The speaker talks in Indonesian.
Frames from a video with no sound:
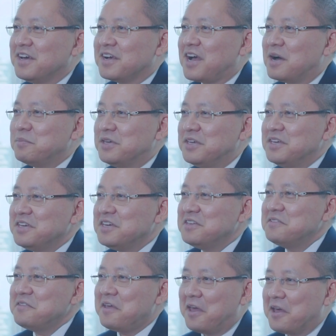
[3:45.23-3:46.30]
kami
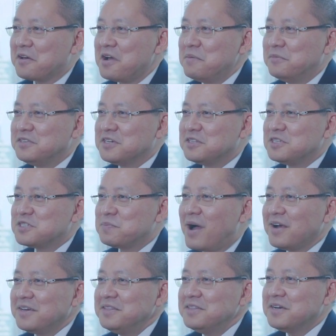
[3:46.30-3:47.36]
ingin era menjadi
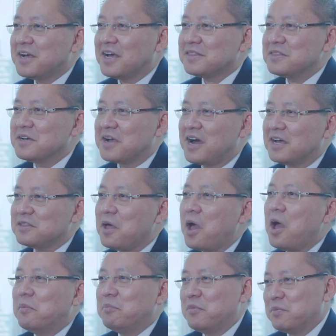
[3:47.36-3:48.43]
semakin dekat dengan
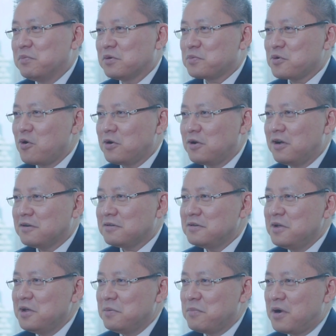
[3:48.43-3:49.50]
member broker,
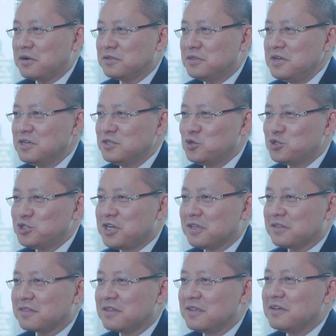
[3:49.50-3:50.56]
marketing
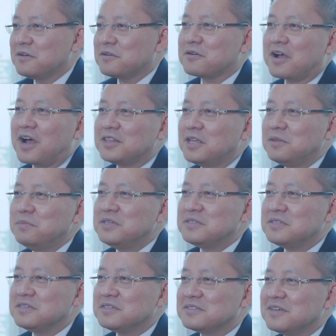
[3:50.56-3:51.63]
associate, rekanan
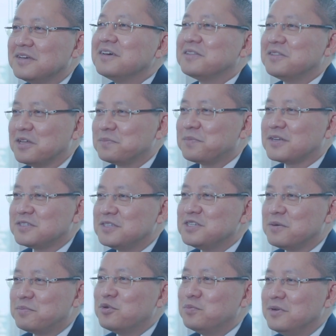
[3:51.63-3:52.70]
bisnis, dan
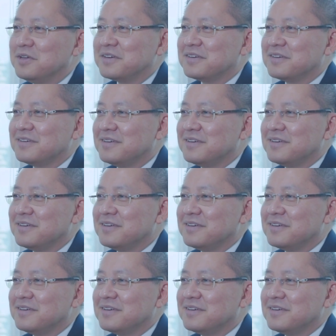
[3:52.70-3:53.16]
pastinya publik.